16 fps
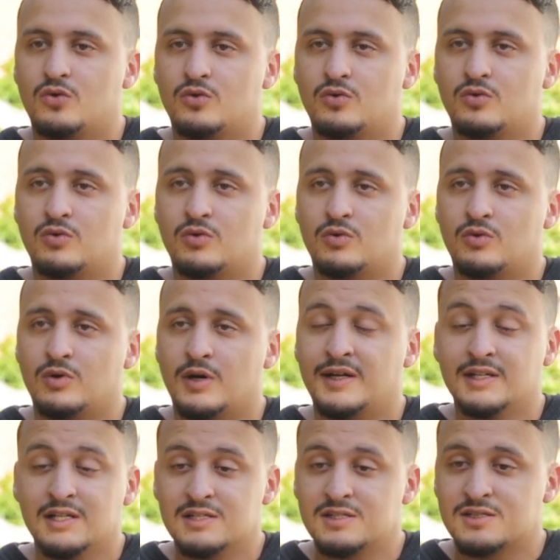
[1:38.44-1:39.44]

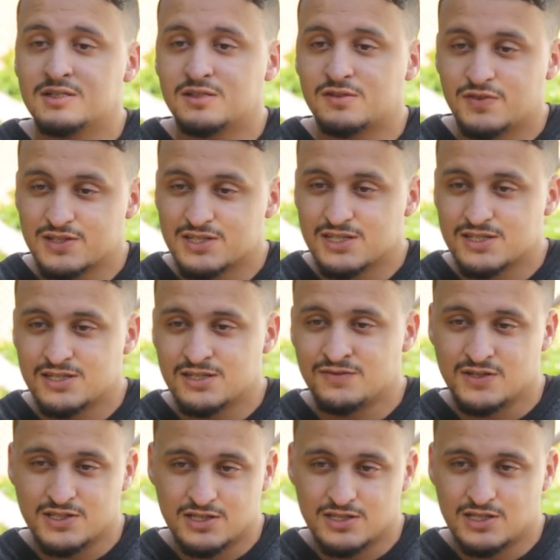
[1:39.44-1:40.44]
وانا تفصلت
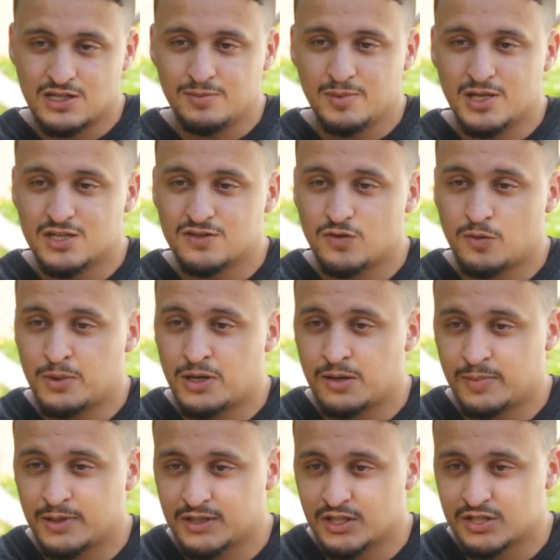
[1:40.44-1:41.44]
انفصلت لها ملي كانت في عمري
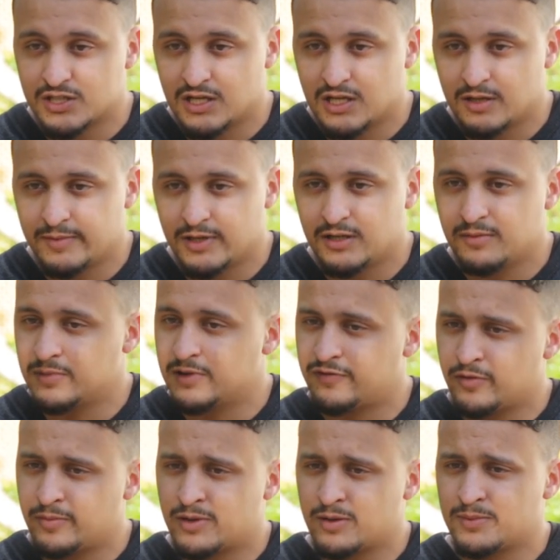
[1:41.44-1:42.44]
14 عام يعني من
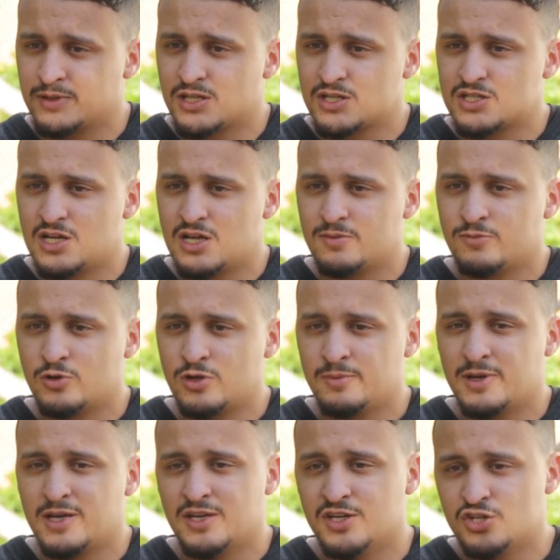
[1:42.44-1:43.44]
في عمر 14 عام وانا
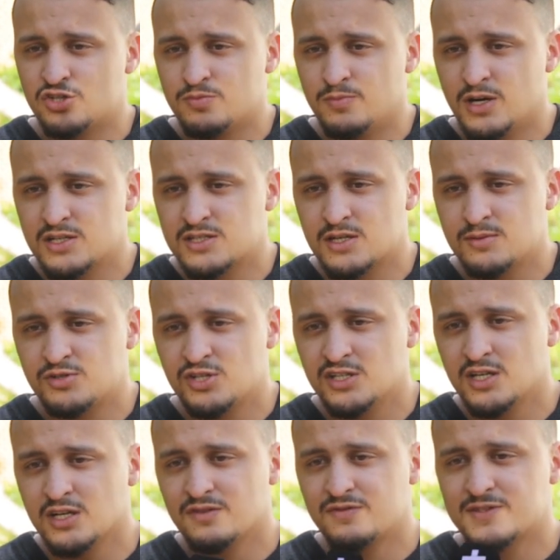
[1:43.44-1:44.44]
ما كنعيش معاك كنمشي
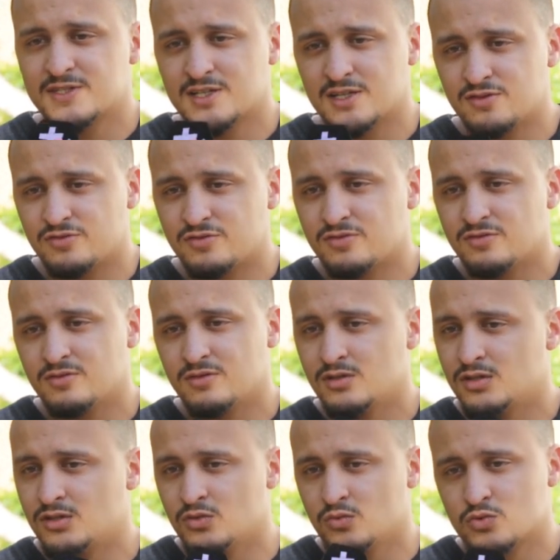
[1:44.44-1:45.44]
عندها غير في الصيف
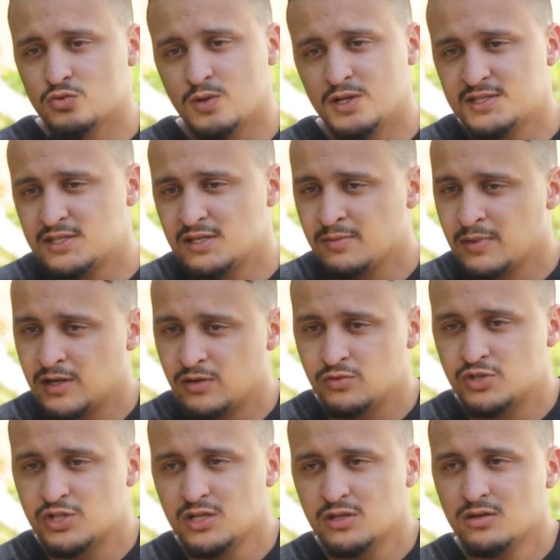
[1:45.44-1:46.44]
ندوز واحد السيمانه
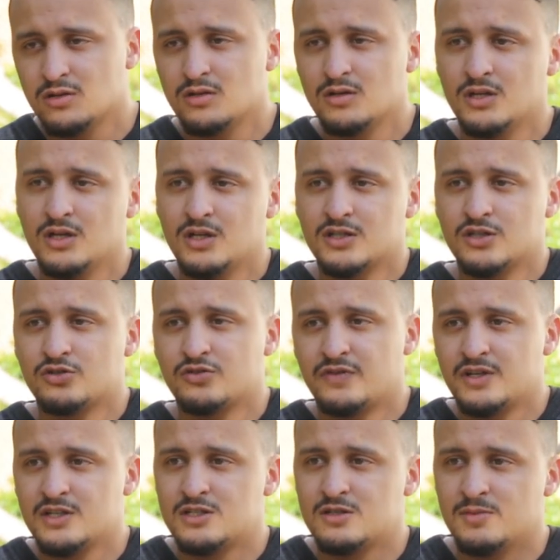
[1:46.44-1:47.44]
ونجي كنشوف
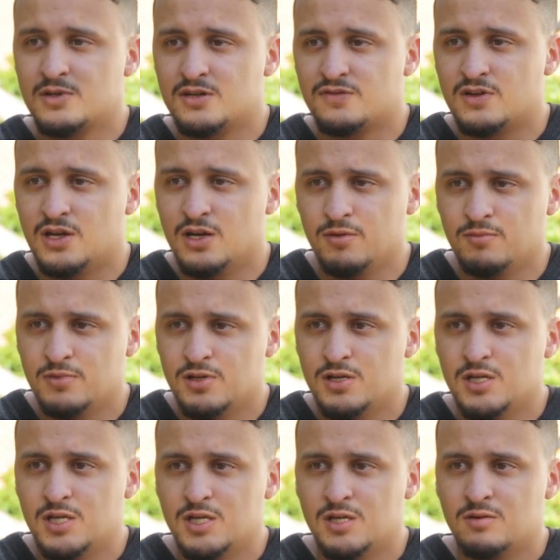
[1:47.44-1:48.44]
انا سيمانه في العام
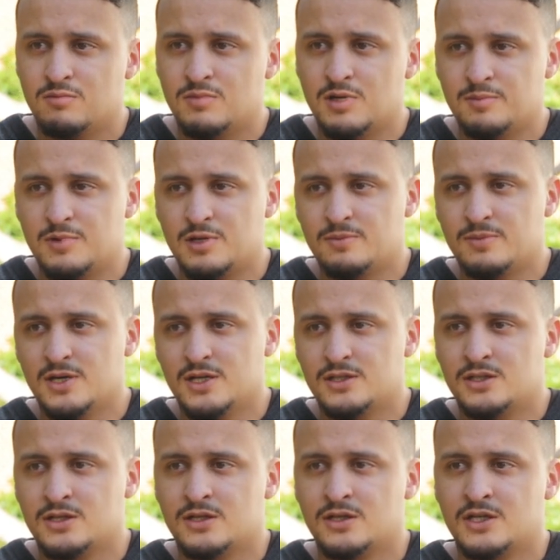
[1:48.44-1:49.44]
من
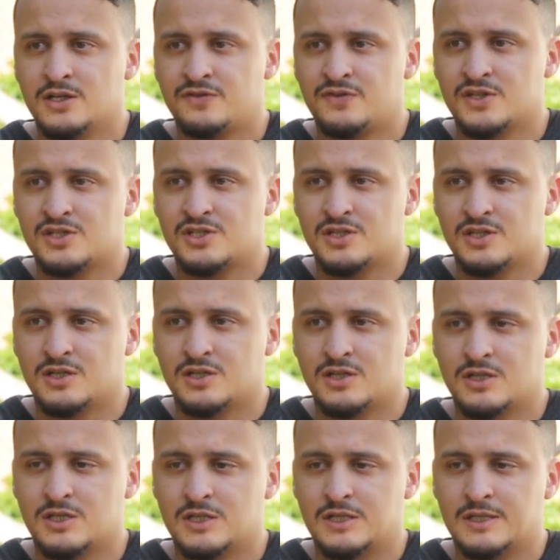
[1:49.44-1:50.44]
بعد فاش
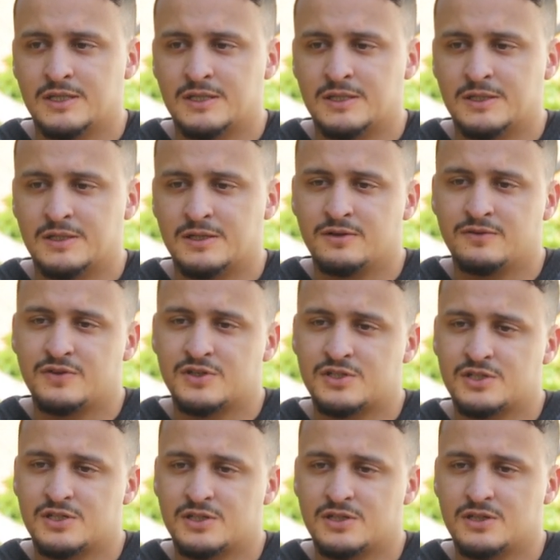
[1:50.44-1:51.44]

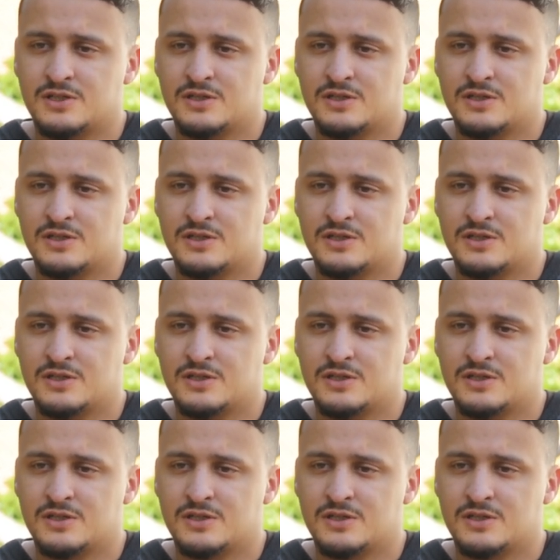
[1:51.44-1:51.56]
فاش